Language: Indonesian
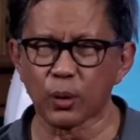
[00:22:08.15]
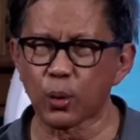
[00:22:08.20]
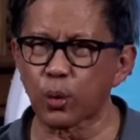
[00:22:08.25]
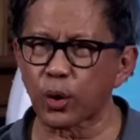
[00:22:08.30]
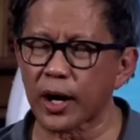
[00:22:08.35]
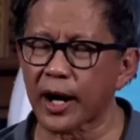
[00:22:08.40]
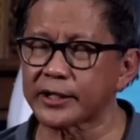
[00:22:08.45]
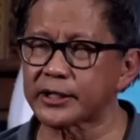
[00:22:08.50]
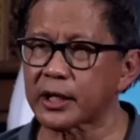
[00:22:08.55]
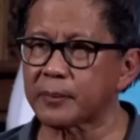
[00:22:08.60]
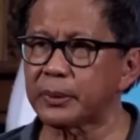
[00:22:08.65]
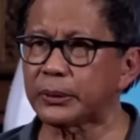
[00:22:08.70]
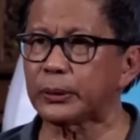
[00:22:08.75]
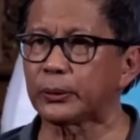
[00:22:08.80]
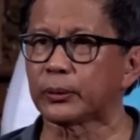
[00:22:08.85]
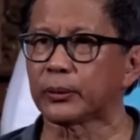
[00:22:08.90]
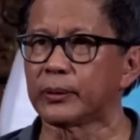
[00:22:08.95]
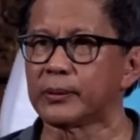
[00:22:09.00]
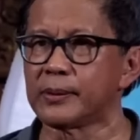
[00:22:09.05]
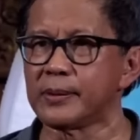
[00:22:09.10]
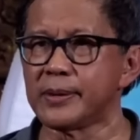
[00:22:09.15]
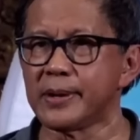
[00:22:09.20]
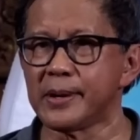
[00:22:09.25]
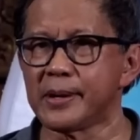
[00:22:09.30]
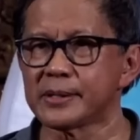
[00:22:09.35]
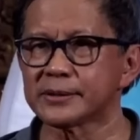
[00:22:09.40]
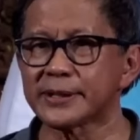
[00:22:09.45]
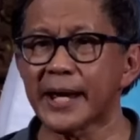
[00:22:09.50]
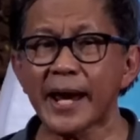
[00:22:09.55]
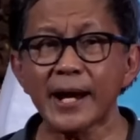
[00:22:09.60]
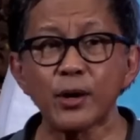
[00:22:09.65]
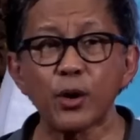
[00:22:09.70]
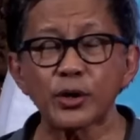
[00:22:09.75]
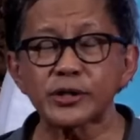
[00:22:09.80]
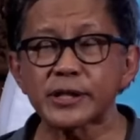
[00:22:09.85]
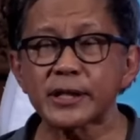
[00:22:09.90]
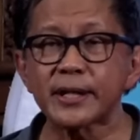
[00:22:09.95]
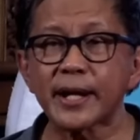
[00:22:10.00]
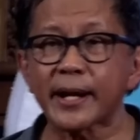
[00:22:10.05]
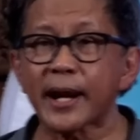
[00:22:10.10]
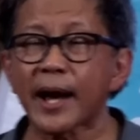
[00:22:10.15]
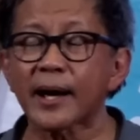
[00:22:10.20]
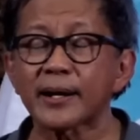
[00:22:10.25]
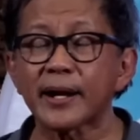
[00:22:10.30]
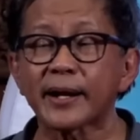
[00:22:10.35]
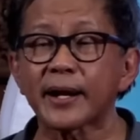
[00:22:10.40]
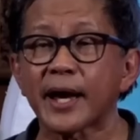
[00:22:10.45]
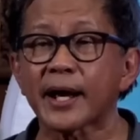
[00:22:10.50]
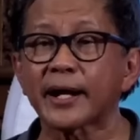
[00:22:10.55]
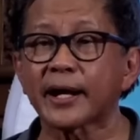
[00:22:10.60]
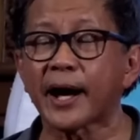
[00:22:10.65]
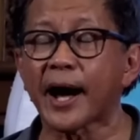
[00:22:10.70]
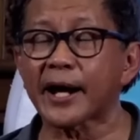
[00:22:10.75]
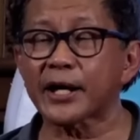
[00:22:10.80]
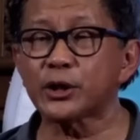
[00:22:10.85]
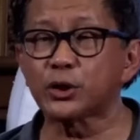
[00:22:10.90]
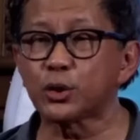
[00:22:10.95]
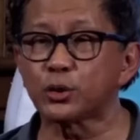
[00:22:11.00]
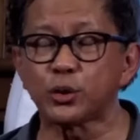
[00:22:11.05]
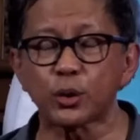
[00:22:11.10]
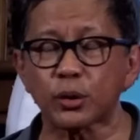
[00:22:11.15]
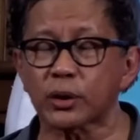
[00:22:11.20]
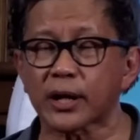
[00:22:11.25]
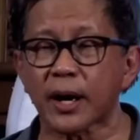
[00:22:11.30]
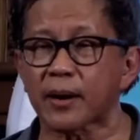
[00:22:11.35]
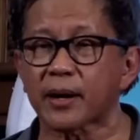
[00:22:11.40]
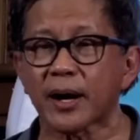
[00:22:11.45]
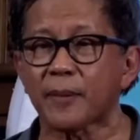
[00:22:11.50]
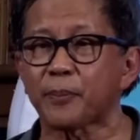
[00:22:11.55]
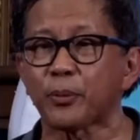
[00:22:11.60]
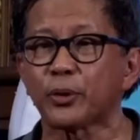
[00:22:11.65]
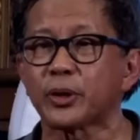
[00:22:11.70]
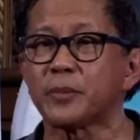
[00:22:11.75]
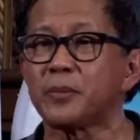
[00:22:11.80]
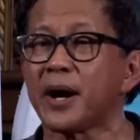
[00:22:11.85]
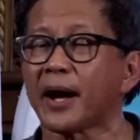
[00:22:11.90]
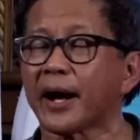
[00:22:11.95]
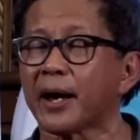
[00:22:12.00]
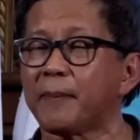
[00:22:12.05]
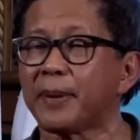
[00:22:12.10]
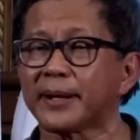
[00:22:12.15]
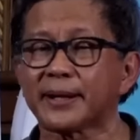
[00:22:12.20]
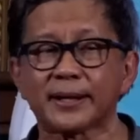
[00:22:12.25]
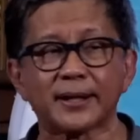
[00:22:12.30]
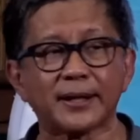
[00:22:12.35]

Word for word: Kurang ajar betul. Saya dosen dari dari hari ke hari jujur nggak nggak perlu dibilang hebat.